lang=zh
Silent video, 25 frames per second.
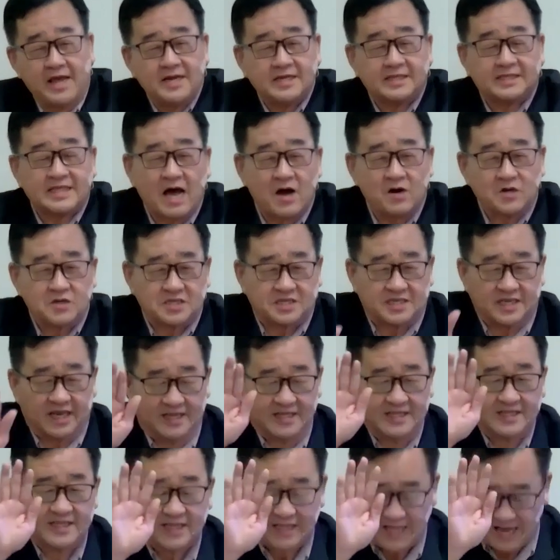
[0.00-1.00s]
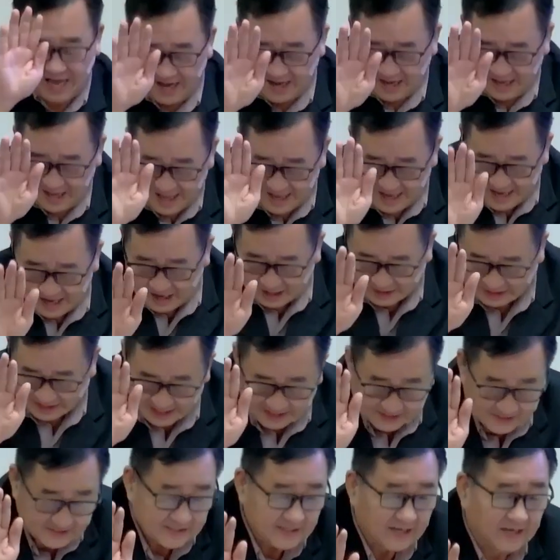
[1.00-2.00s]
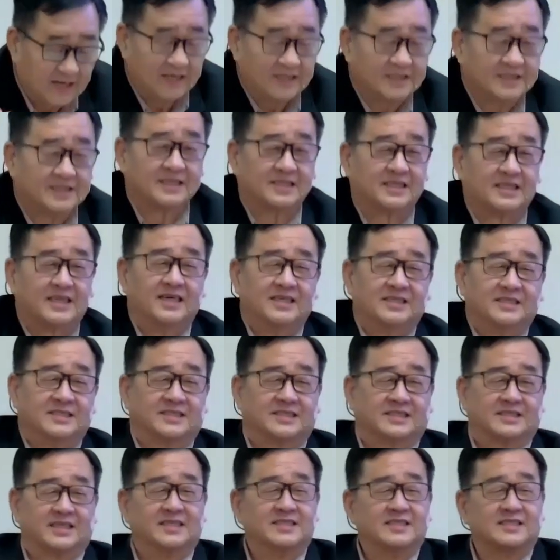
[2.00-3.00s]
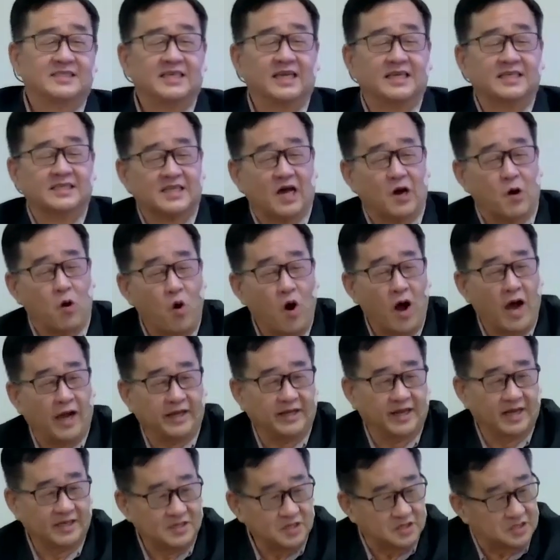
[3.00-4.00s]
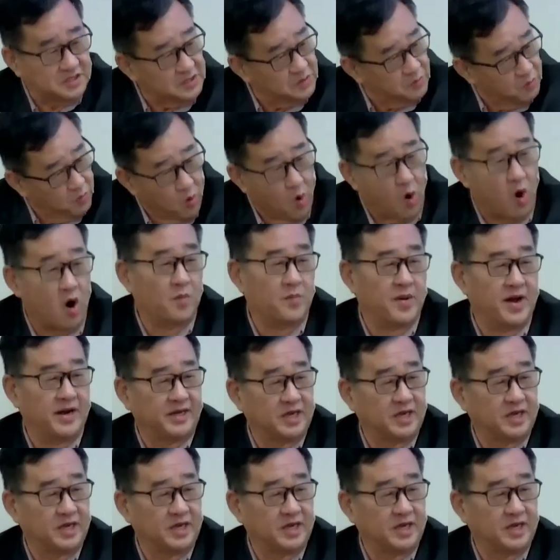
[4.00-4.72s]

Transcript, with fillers: 到神的的的的圣经的话语了，就是我们的